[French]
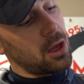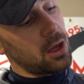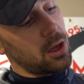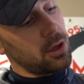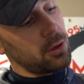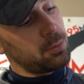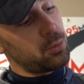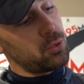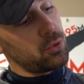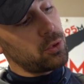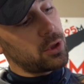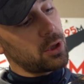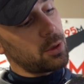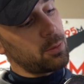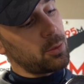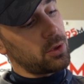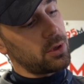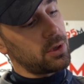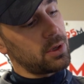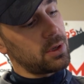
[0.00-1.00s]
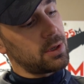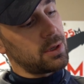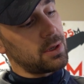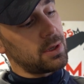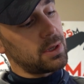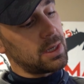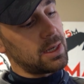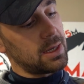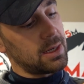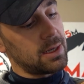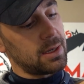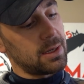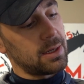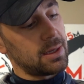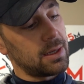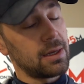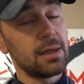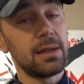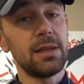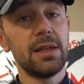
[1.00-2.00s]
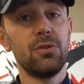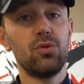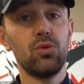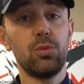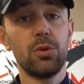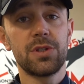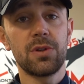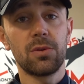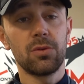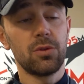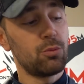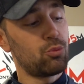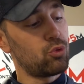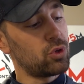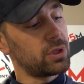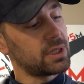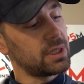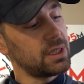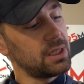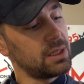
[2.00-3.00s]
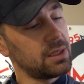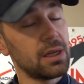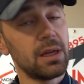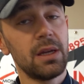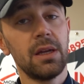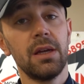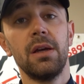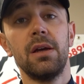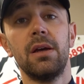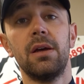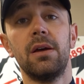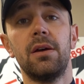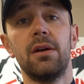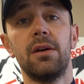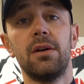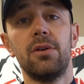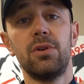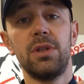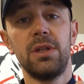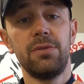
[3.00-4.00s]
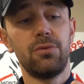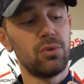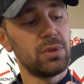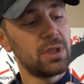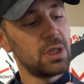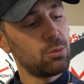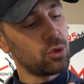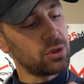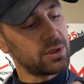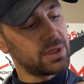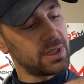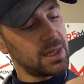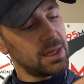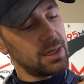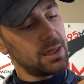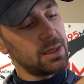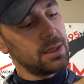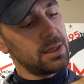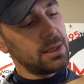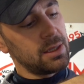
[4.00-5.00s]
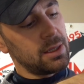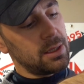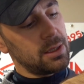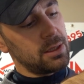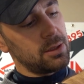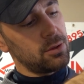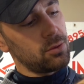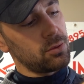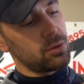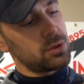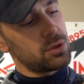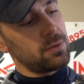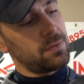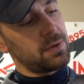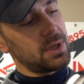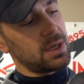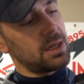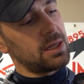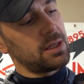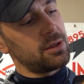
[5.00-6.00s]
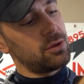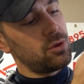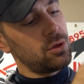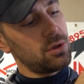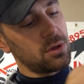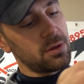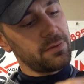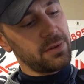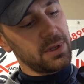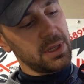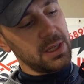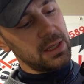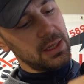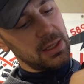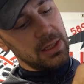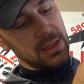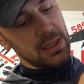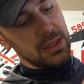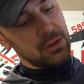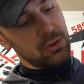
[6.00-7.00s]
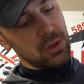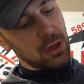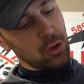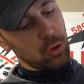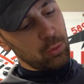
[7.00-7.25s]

un peu comme euh, les doubles sangles de poitrine euh, au niveau des bretelles. Donc il suffira de l'enlever et de la